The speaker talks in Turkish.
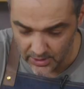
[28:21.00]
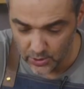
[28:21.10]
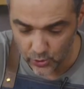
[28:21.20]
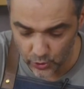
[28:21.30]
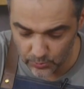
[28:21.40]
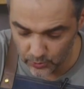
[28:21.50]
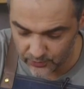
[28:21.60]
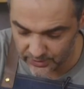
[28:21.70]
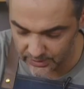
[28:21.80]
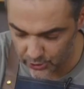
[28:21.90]
Çünkü bunun
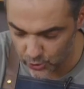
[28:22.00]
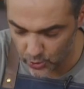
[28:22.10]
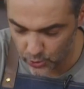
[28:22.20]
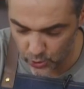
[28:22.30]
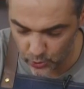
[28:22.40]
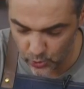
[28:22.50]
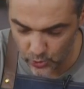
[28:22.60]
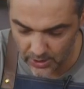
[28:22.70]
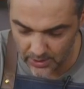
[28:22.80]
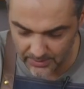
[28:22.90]
fırında çok çok uzun
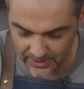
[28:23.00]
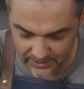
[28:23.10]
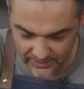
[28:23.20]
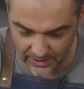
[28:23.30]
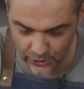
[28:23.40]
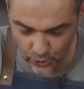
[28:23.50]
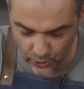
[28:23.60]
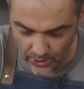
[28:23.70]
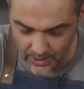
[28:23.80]
kalmaya ihtiyacı yok.